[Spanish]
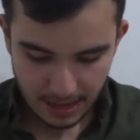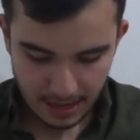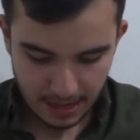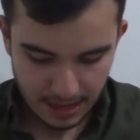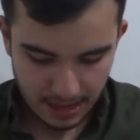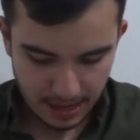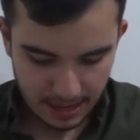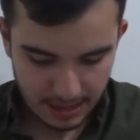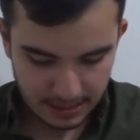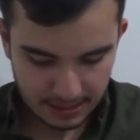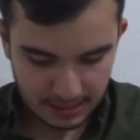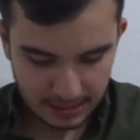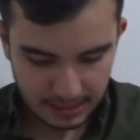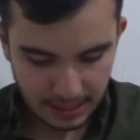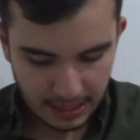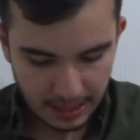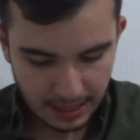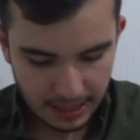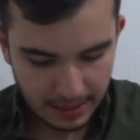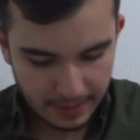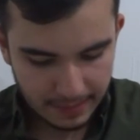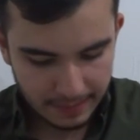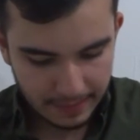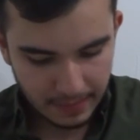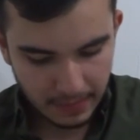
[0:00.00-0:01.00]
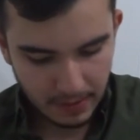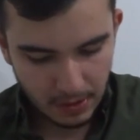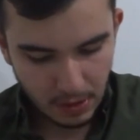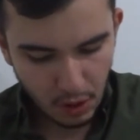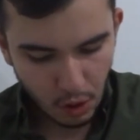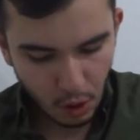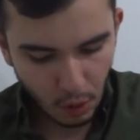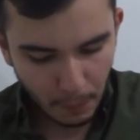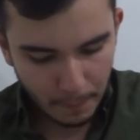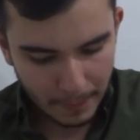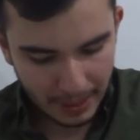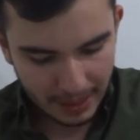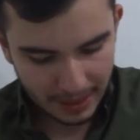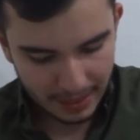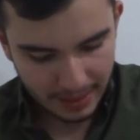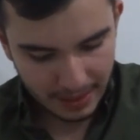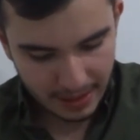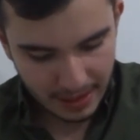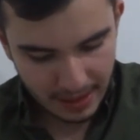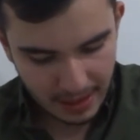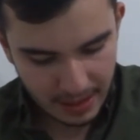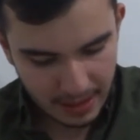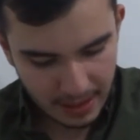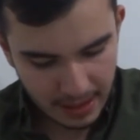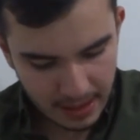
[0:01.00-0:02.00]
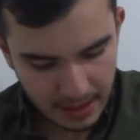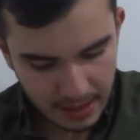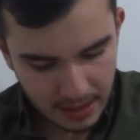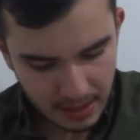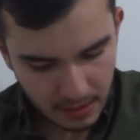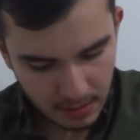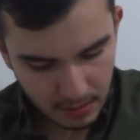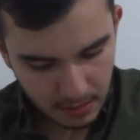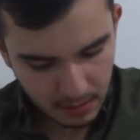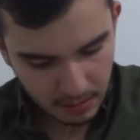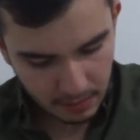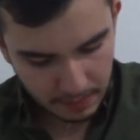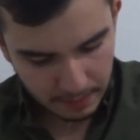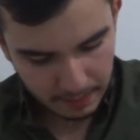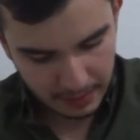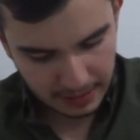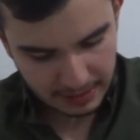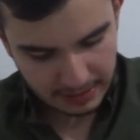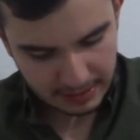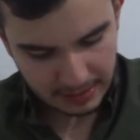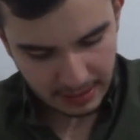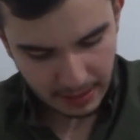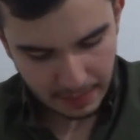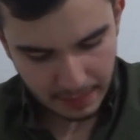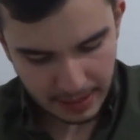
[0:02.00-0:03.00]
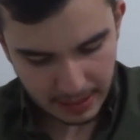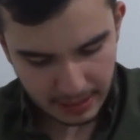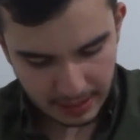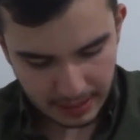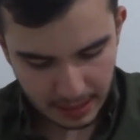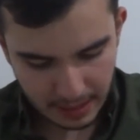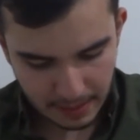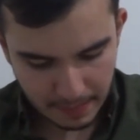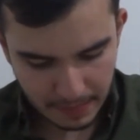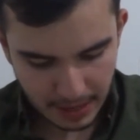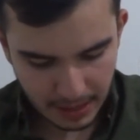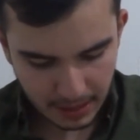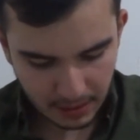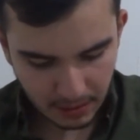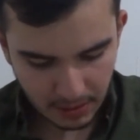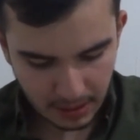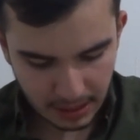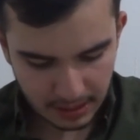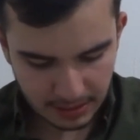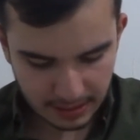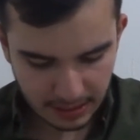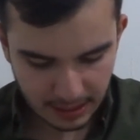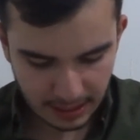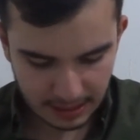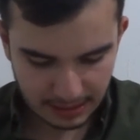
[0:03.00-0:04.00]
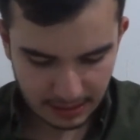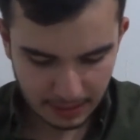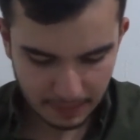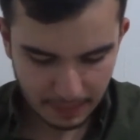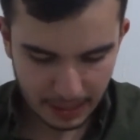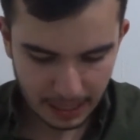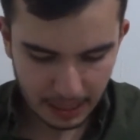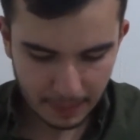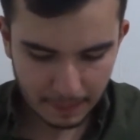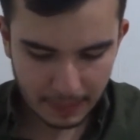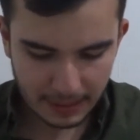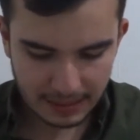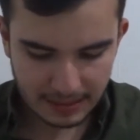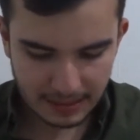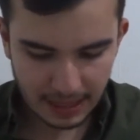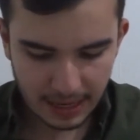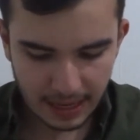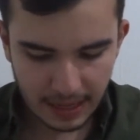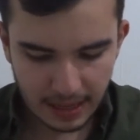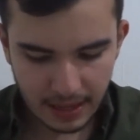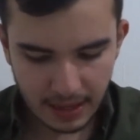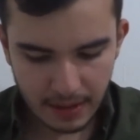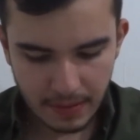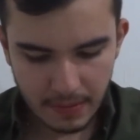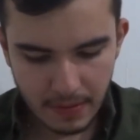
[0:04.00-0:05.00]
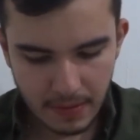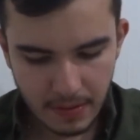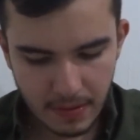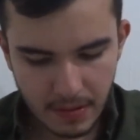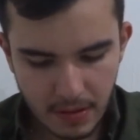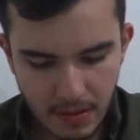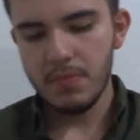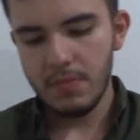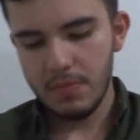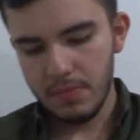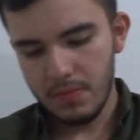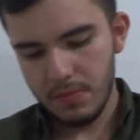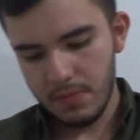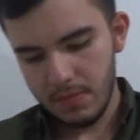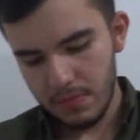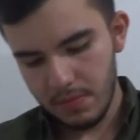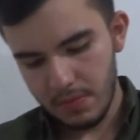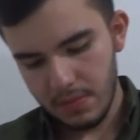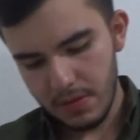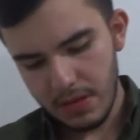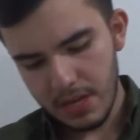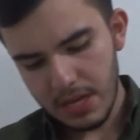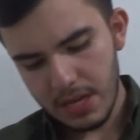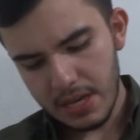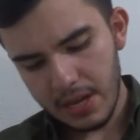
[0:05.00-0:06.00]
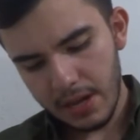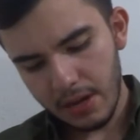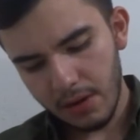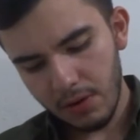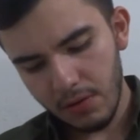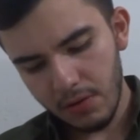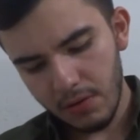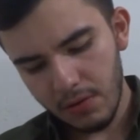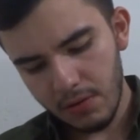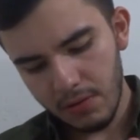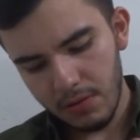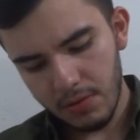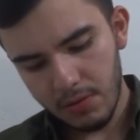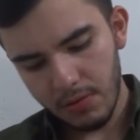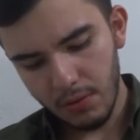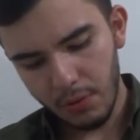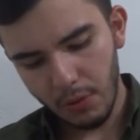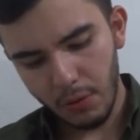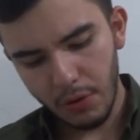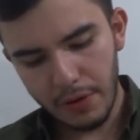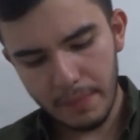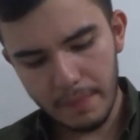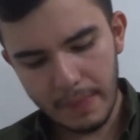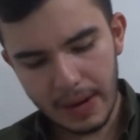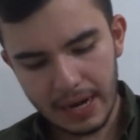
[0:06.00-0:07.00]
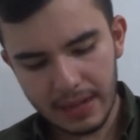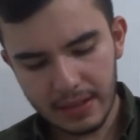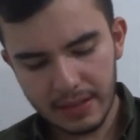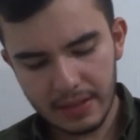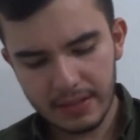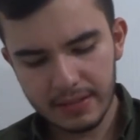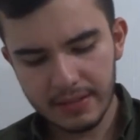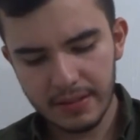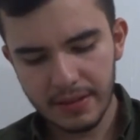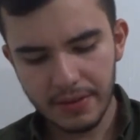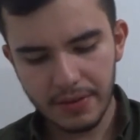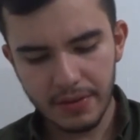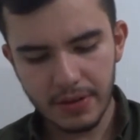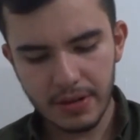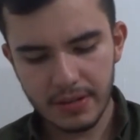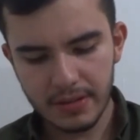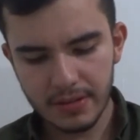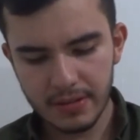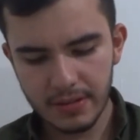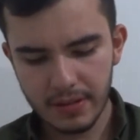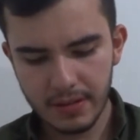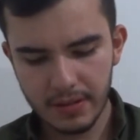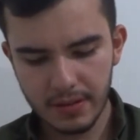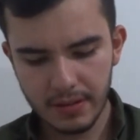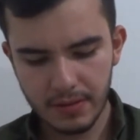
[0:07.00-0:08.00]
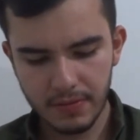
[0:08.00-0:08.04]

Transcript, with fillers: Este, lo pedí precisamente el miércoles de la semana pasada y llegó hoy martes, señores.